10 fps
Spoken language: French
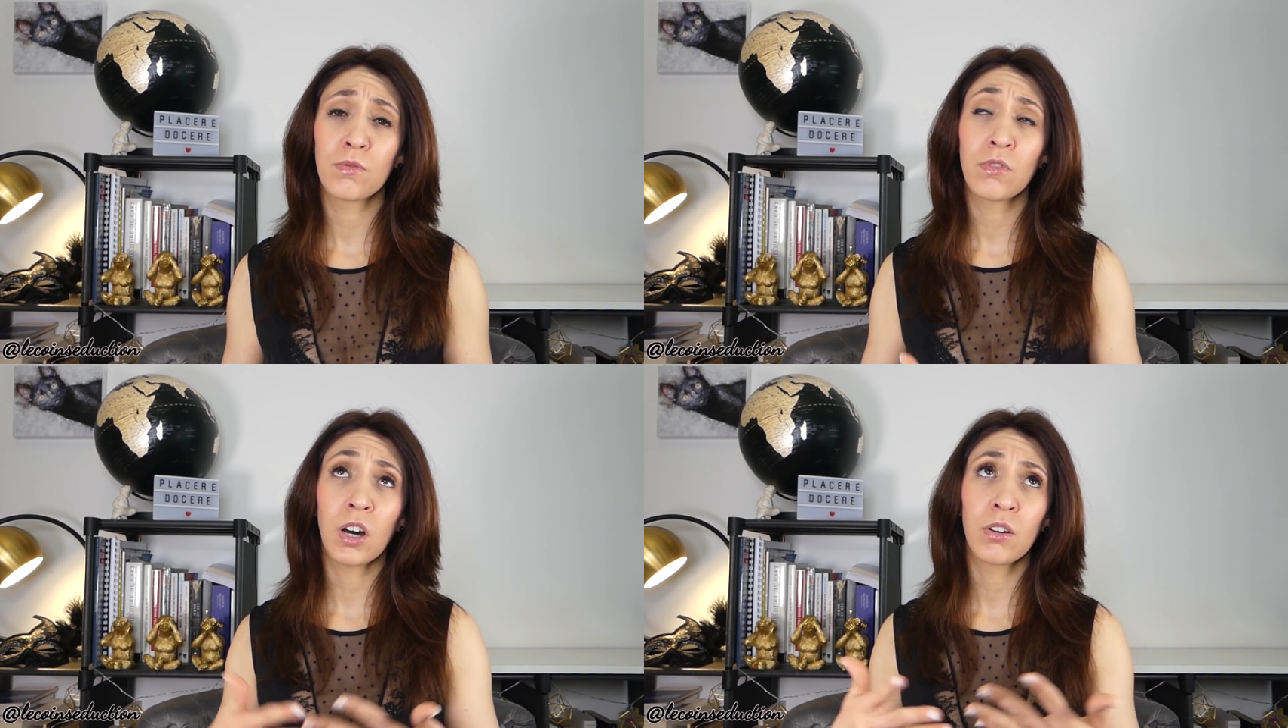
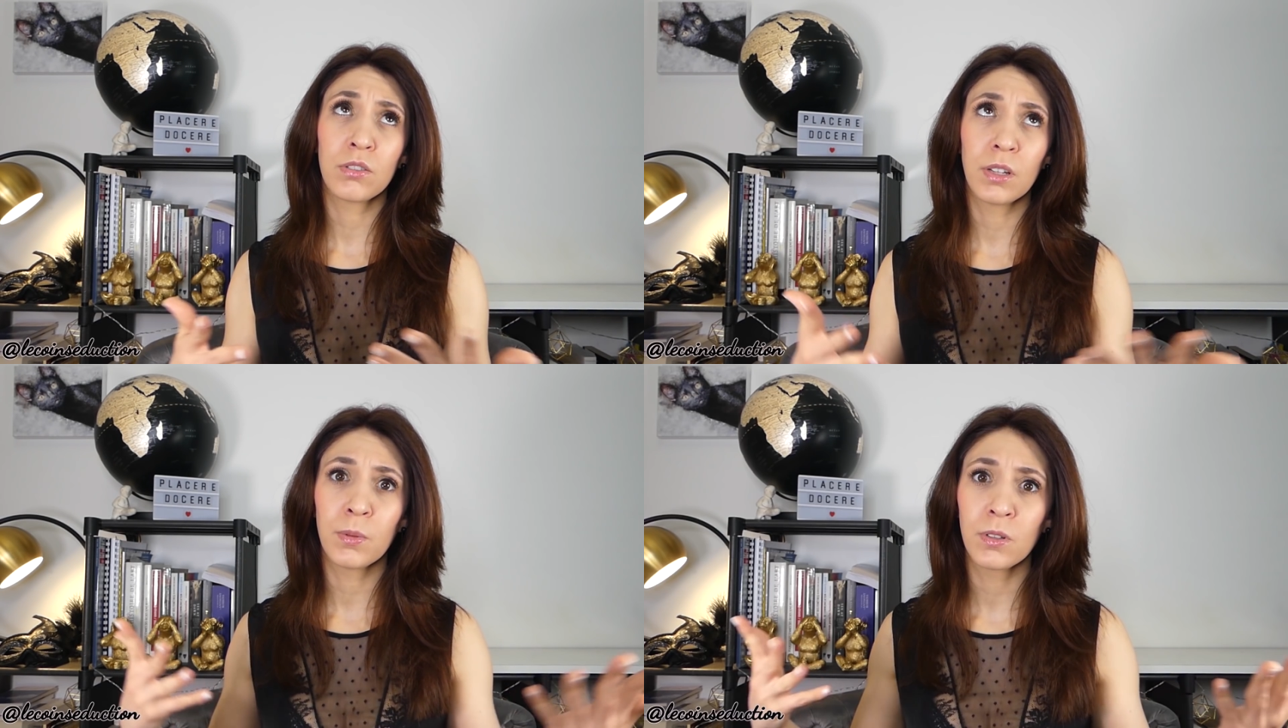voire
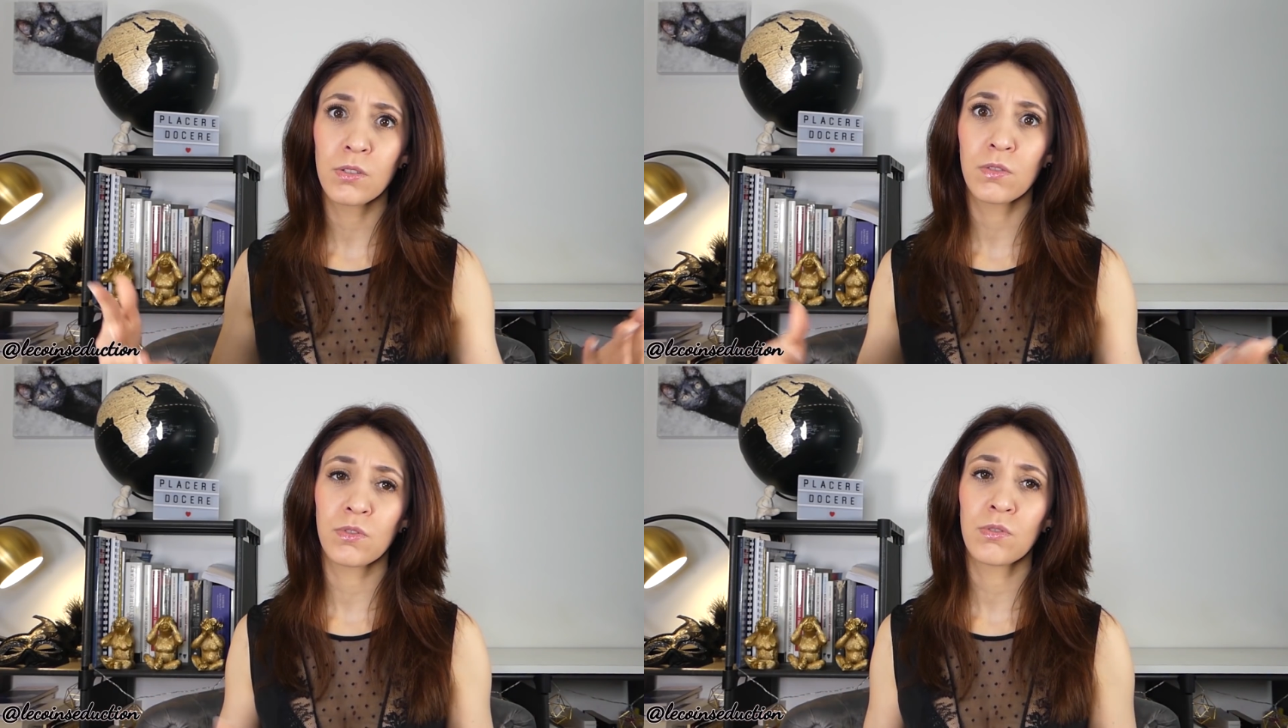
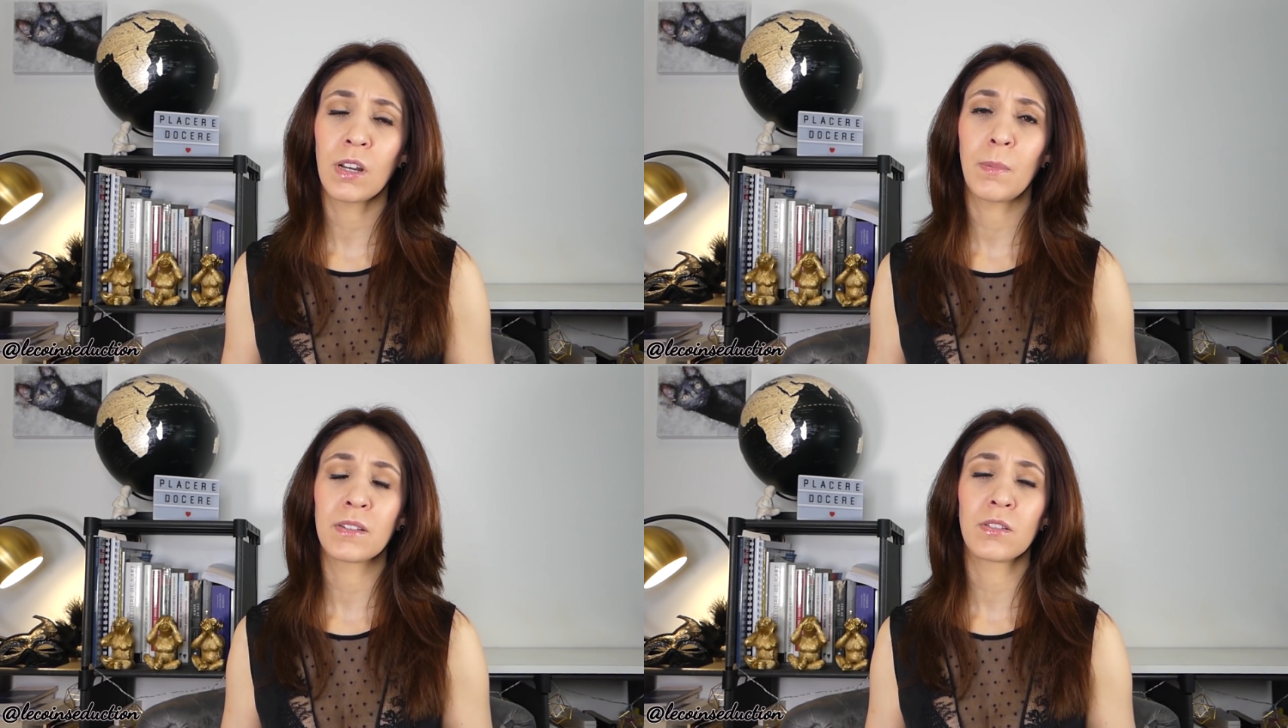codépendance en fonction de
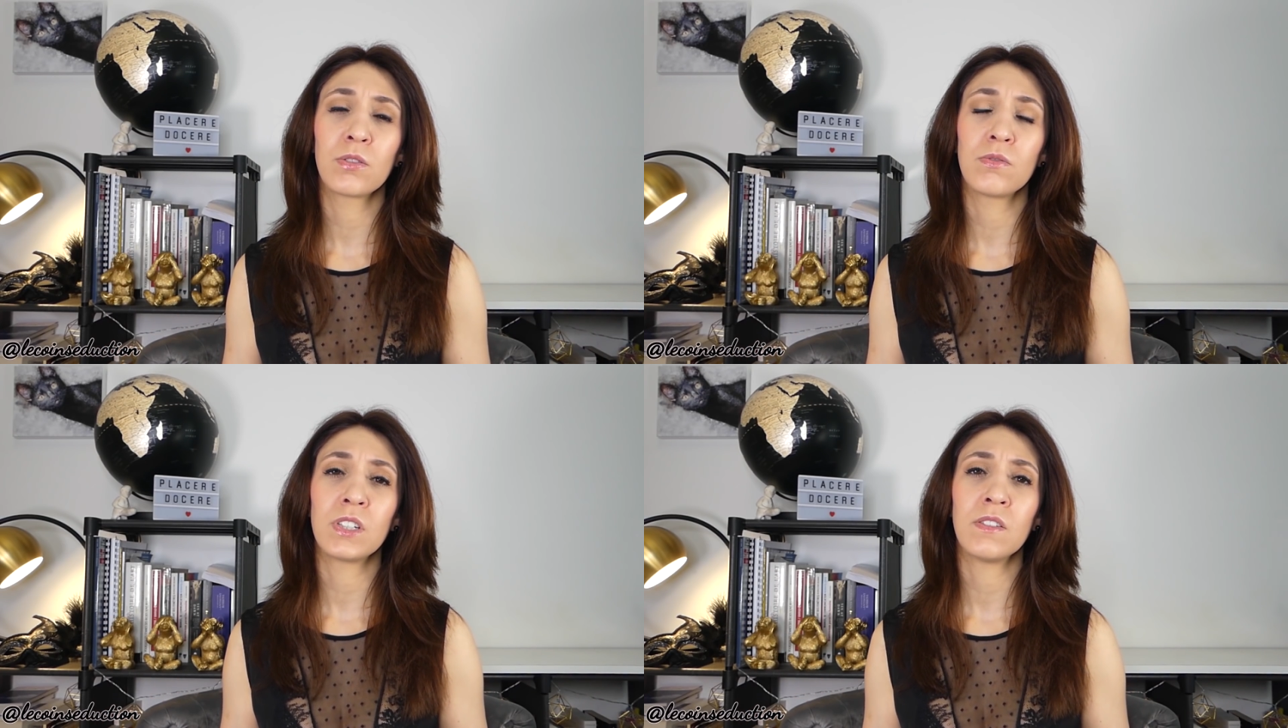la personne
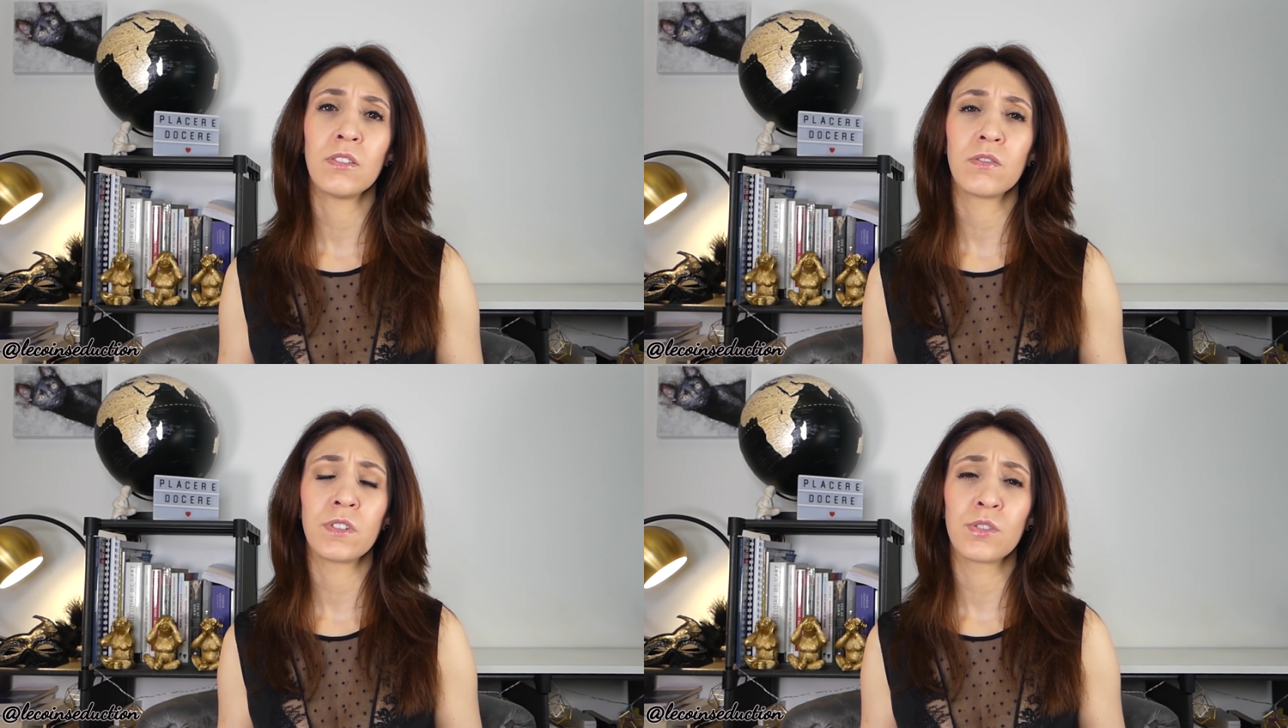que vous avez
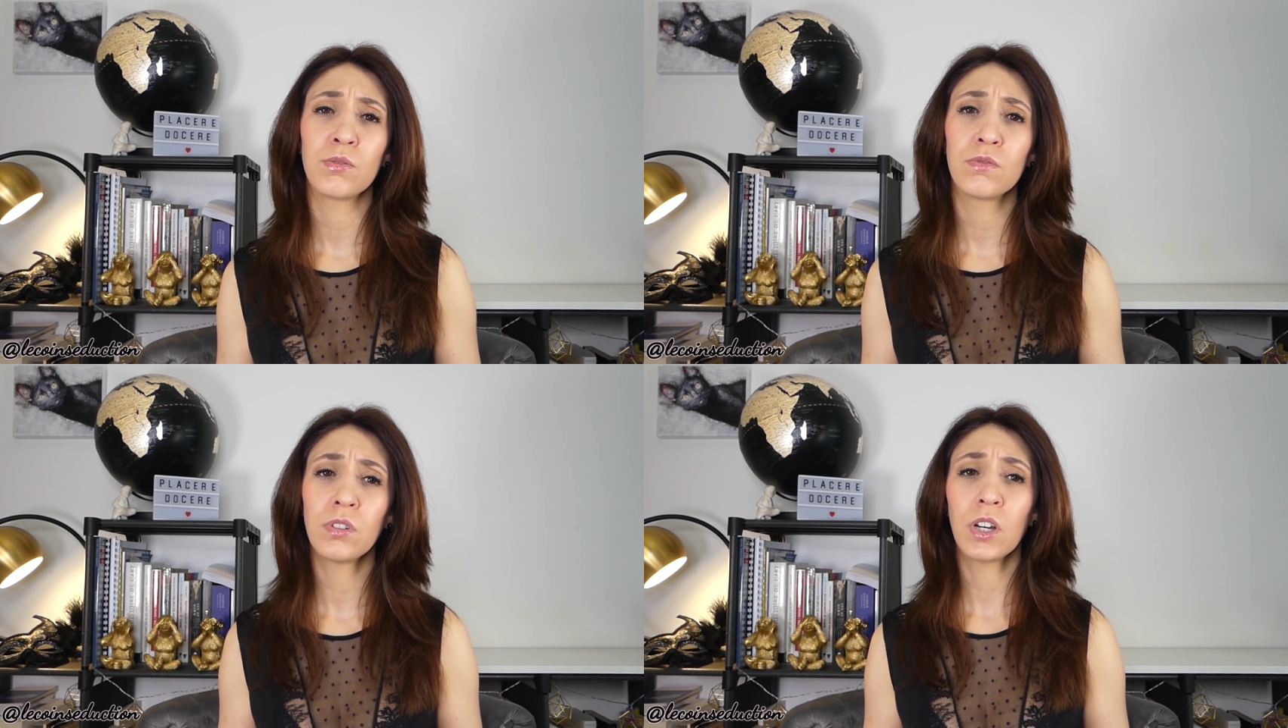en face
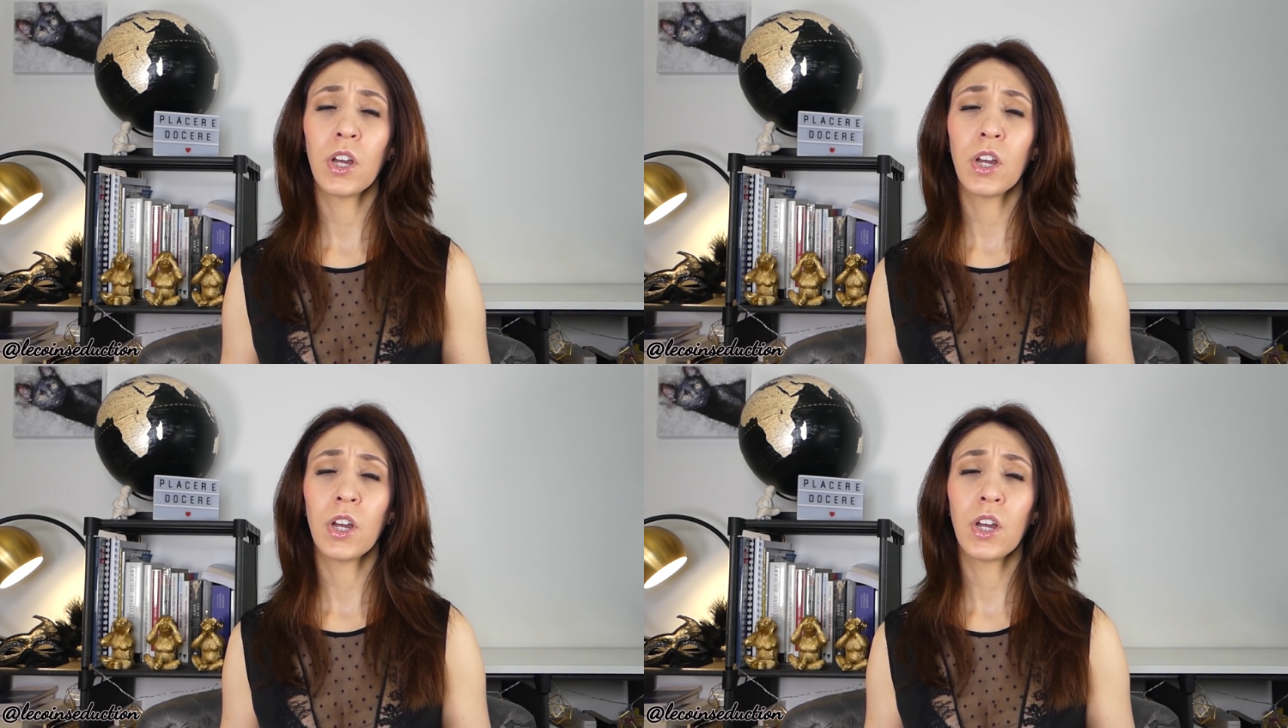de vous,